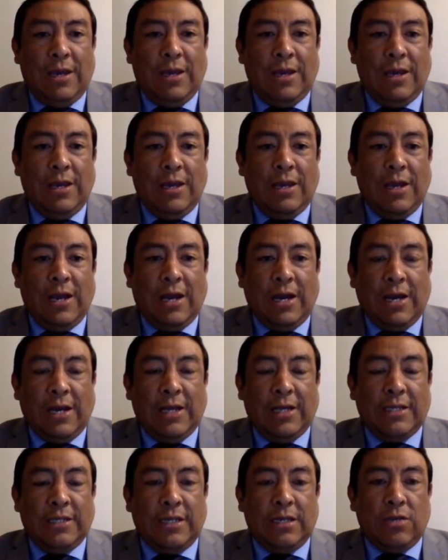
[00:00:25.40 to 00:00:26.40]
Eh,
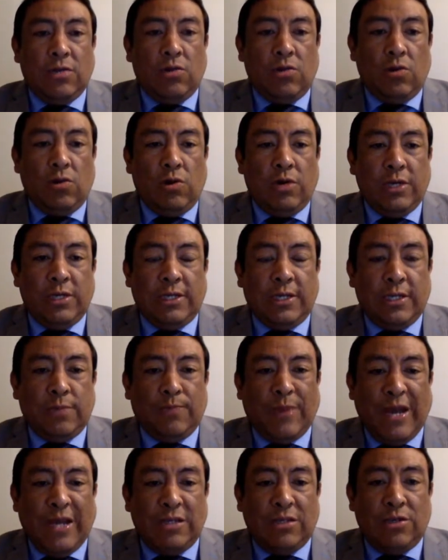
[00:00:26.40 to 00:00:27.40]
agradeciendo este
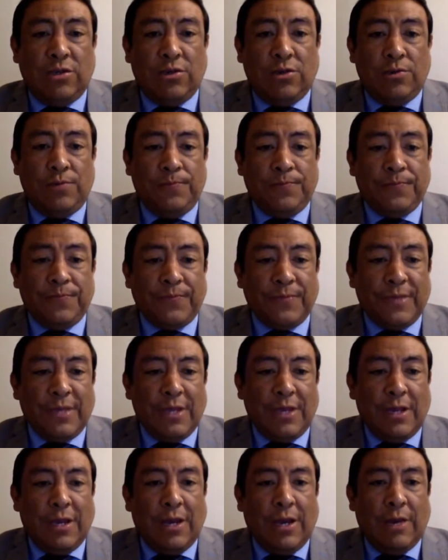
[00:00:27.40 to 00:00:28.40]
espacio
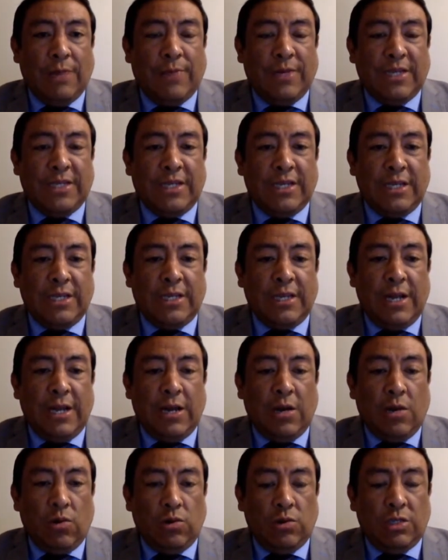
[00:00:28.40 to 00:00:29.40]
al presidente de
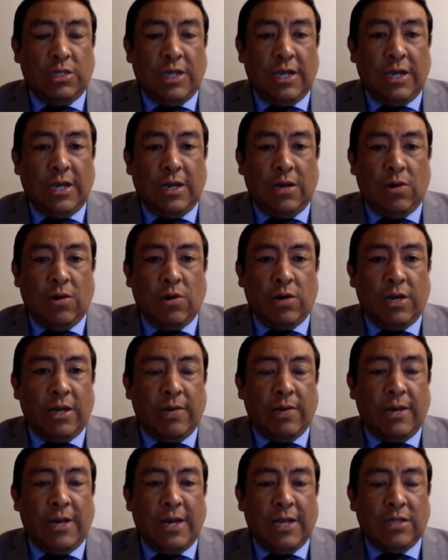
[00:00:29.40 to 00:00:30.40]
la Junta, a
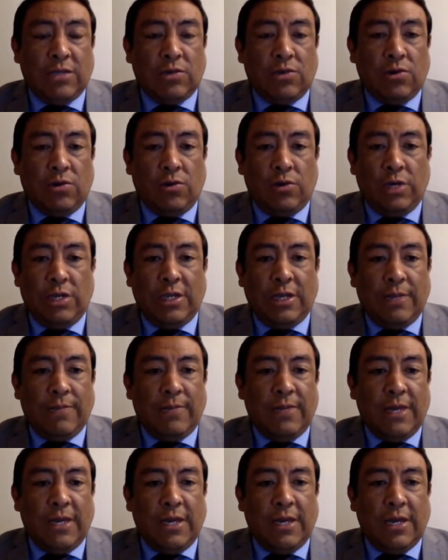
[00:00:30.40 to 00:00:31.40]
Jorge Velasco, y
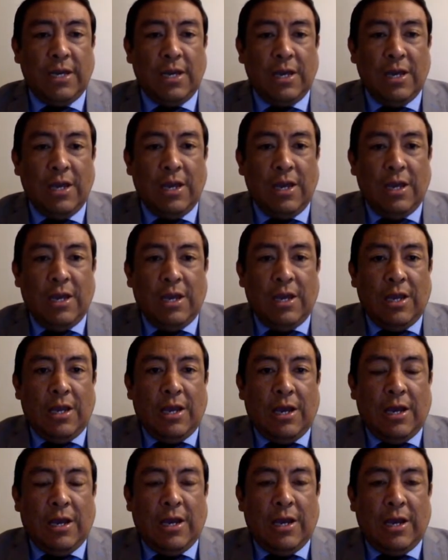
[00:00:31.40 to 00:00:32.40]
también
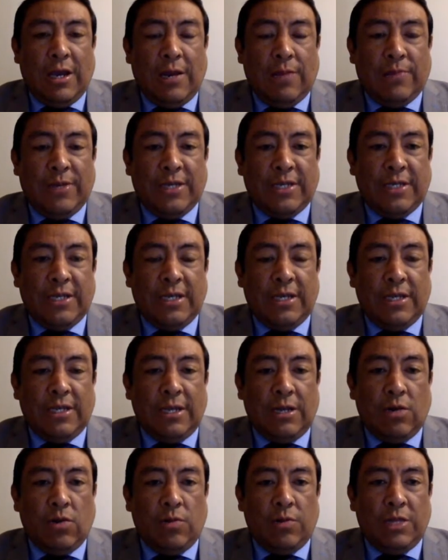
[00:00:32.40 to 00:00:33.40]
al presidente
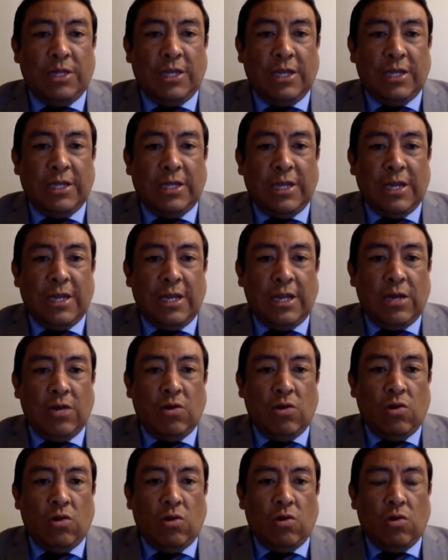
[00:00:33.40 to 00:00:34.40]
del Comité
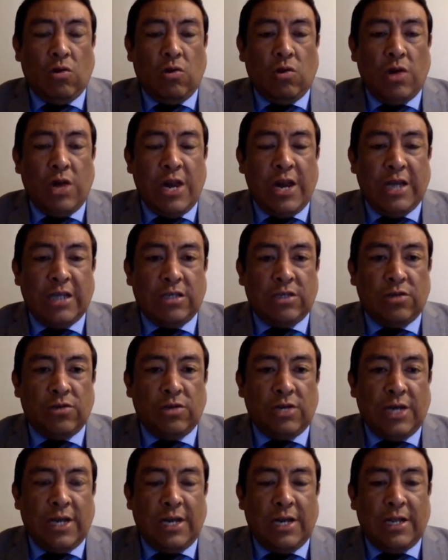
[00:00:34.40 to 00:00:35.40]
Técnico
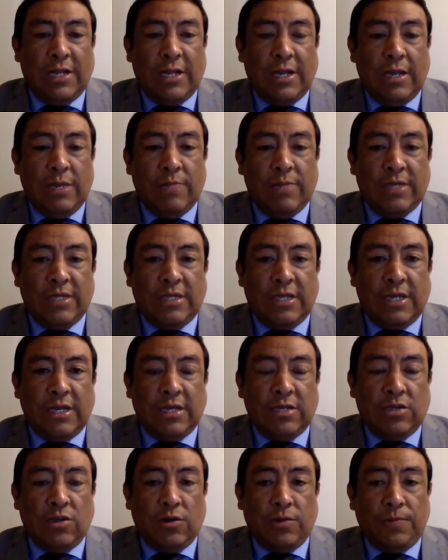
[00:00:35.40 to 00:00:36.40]
Nacional de
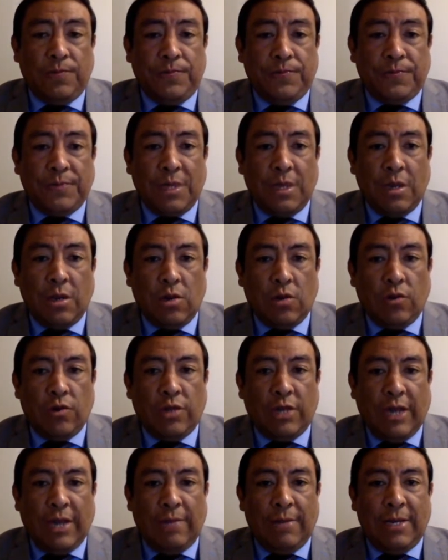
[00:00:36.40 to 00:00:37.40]
Investigación
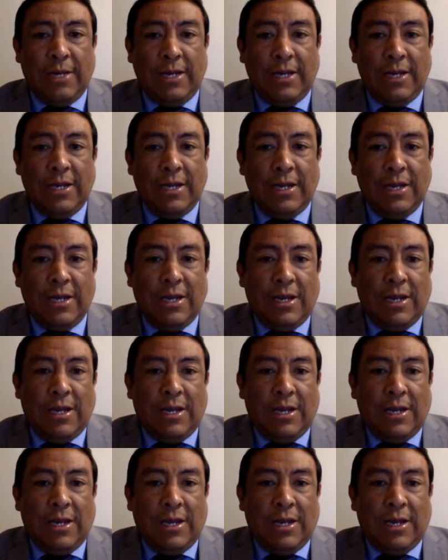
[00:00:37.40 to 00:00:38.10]
Contable,